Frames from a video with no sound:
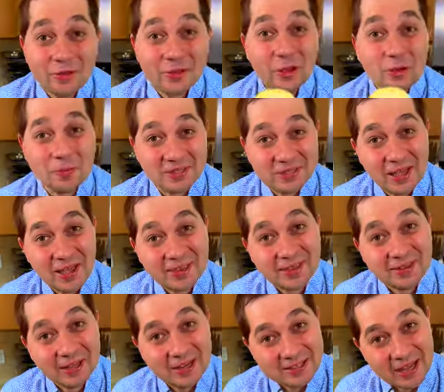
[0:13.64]
даю постоять
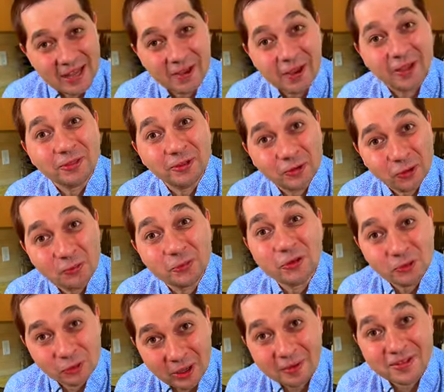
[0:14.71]
и нарезаю одну
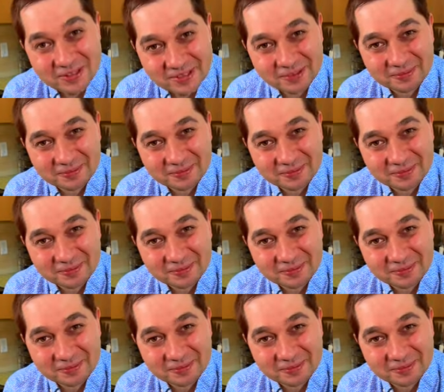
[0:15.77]
крупную луковицу.